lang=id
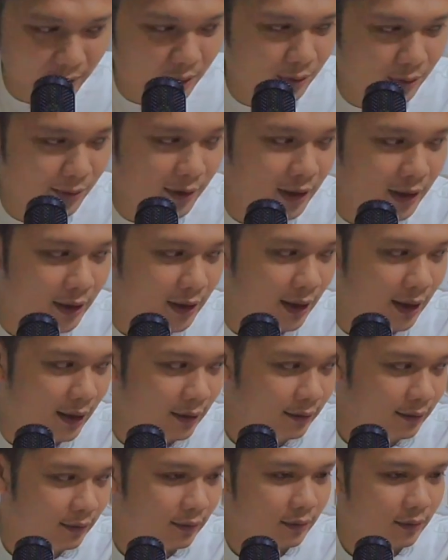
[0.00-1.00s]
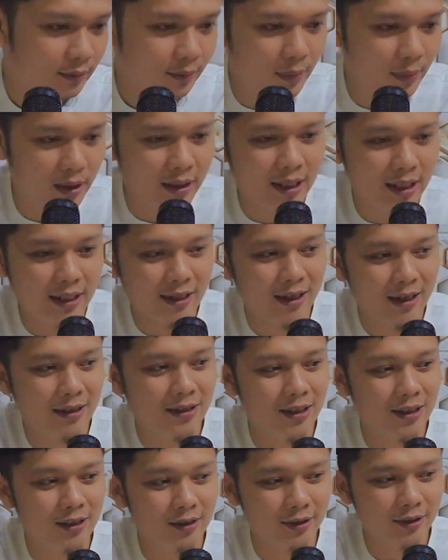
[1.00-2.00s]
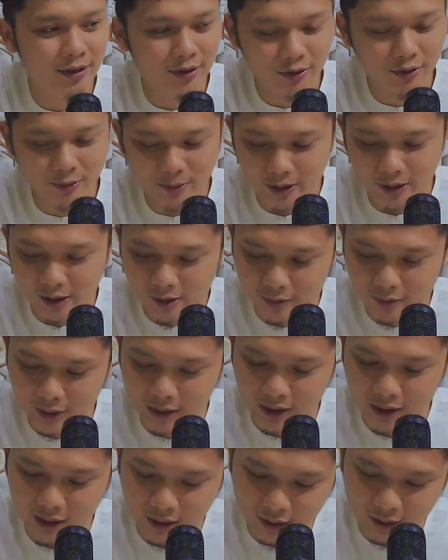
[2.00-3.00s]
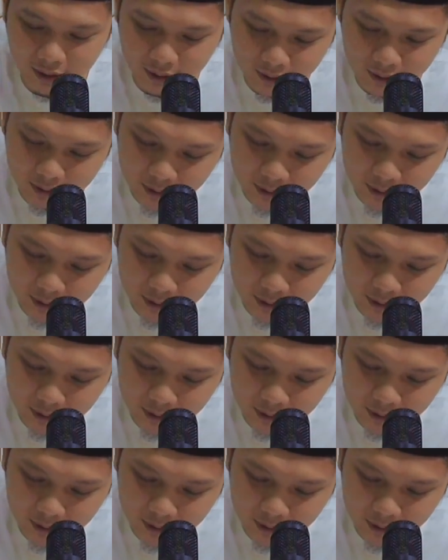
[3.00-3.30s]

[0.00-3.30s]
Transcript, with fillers: peduli dengan peliharaannya Allah Subhanahu wa taala